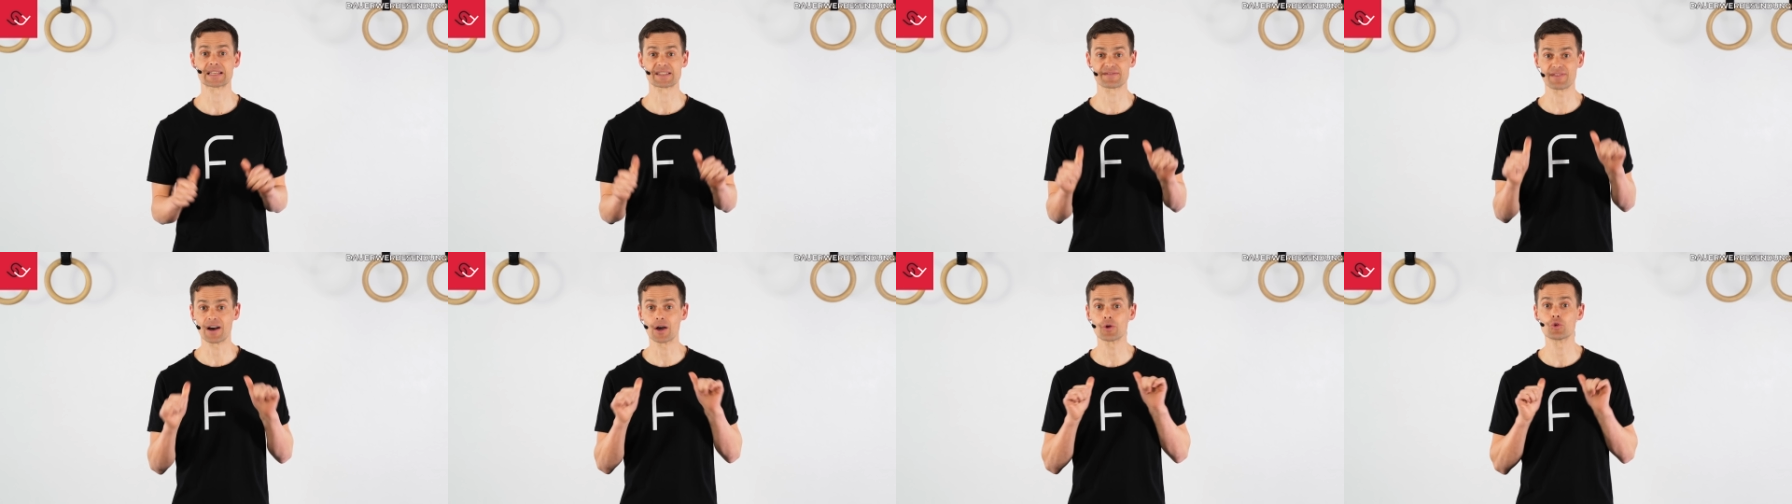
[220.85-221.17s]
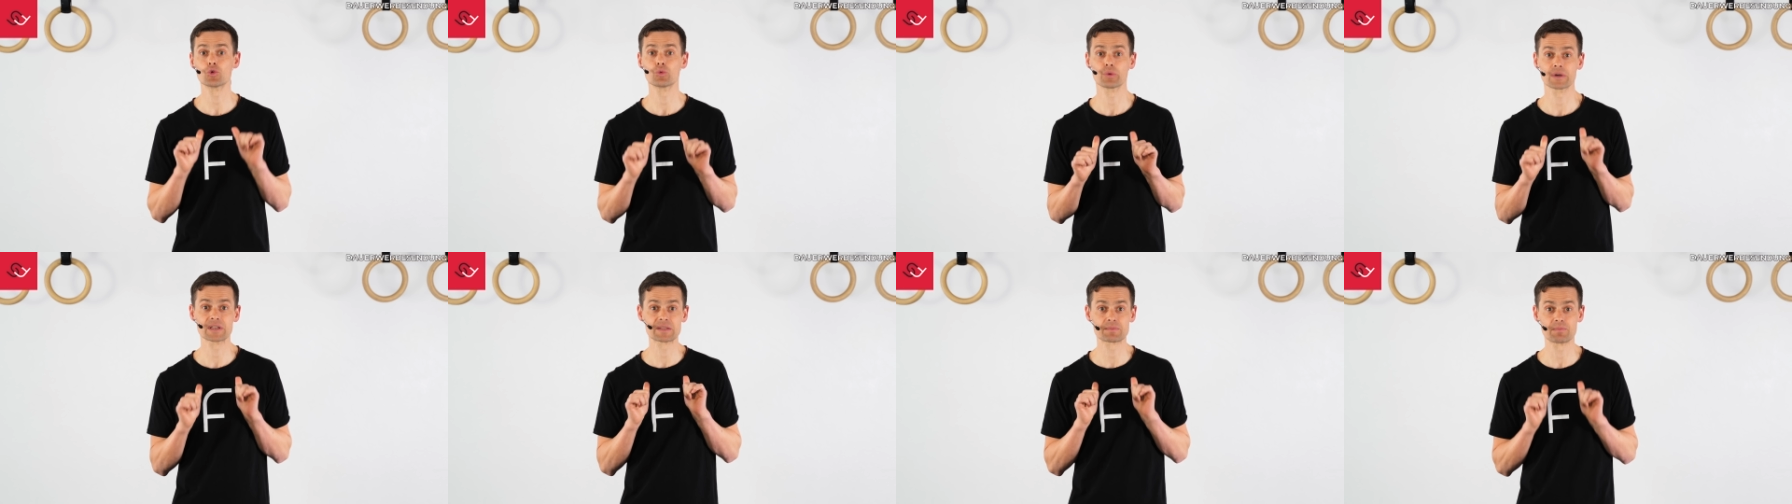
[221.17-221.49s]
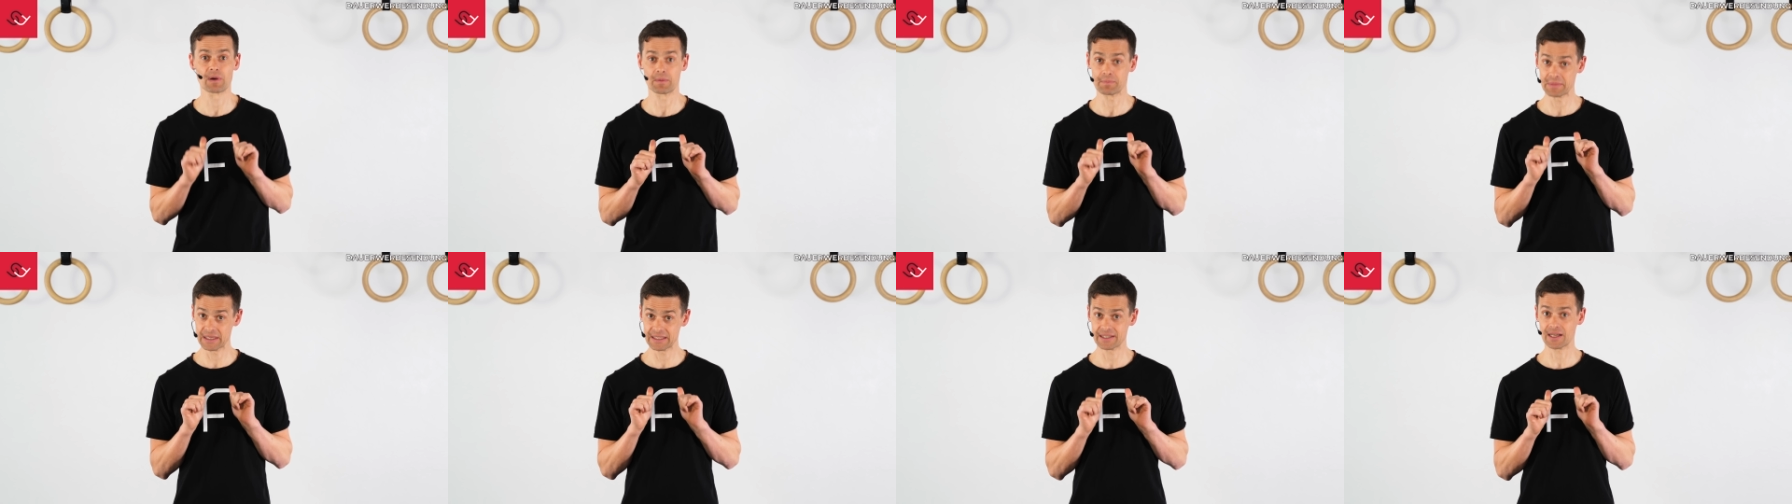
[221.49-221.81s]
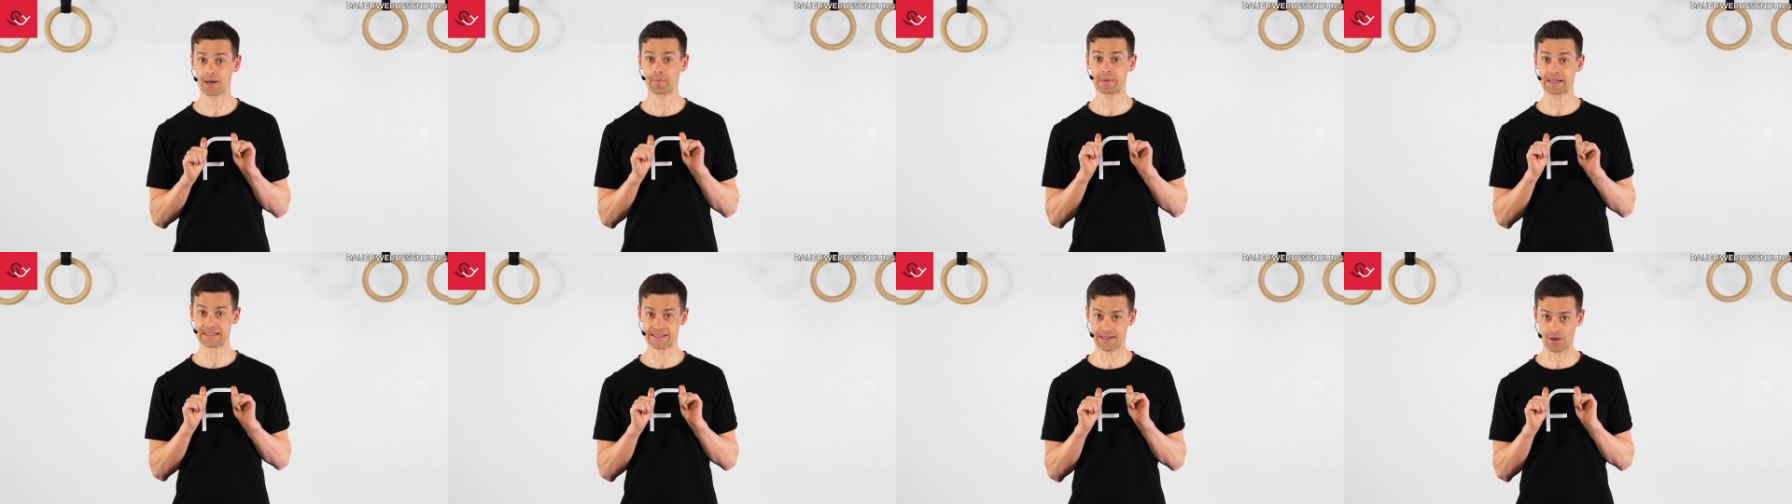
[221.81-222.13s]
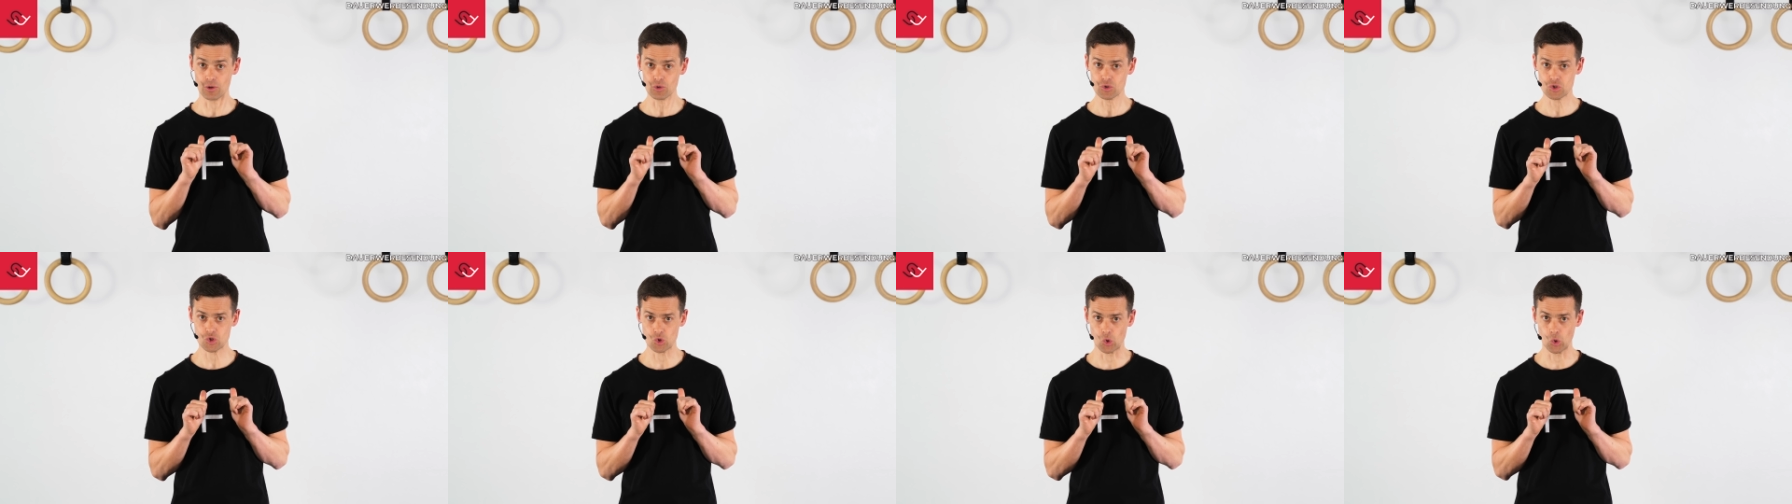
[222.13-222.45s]
Das war übrigens bei mir damals
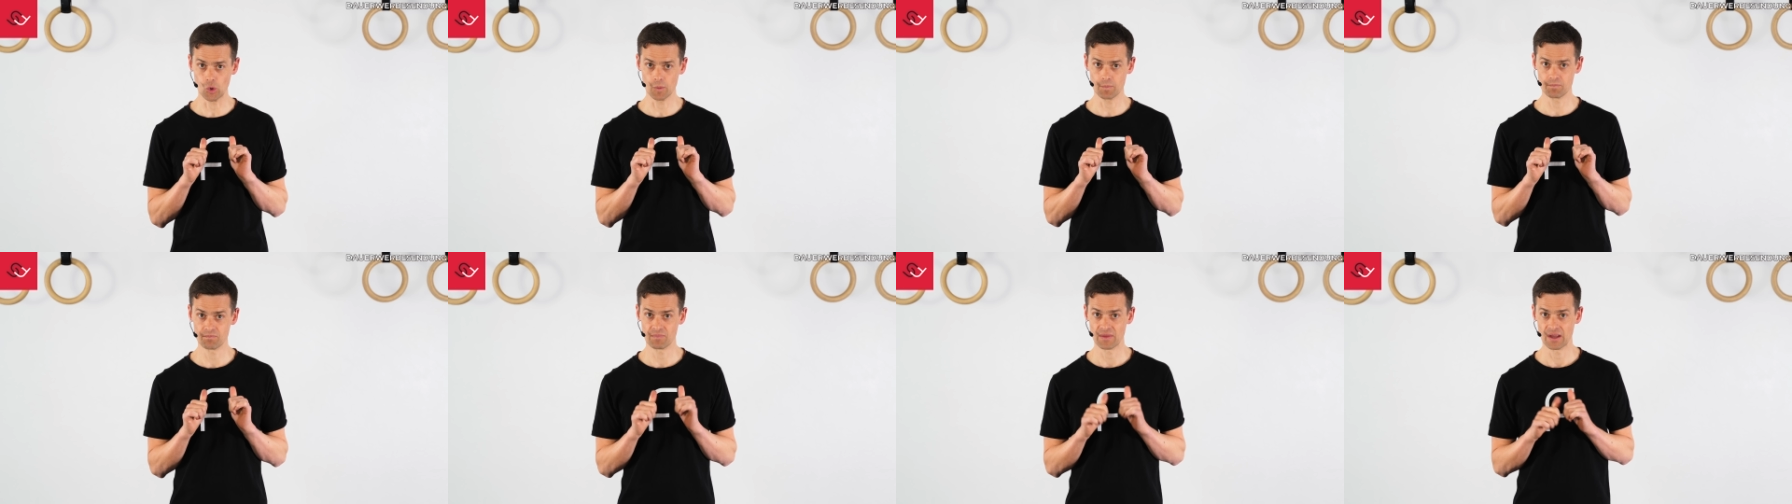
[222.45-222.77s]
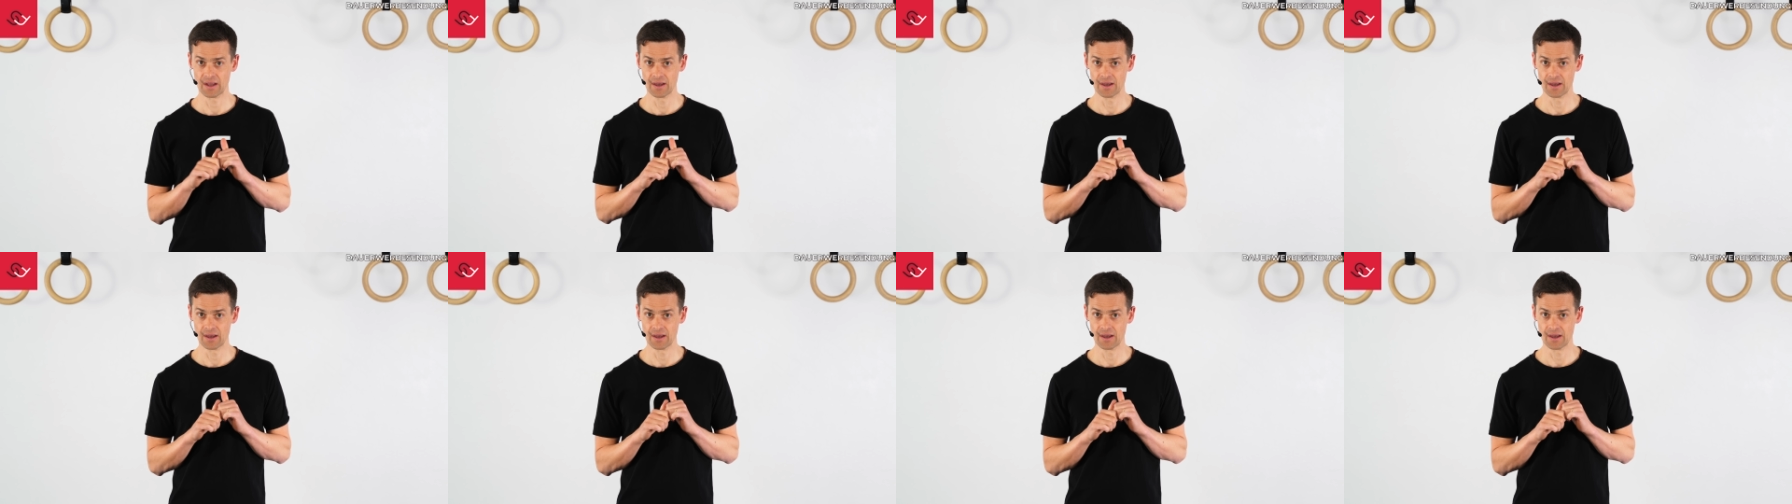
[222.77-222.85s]
auch so.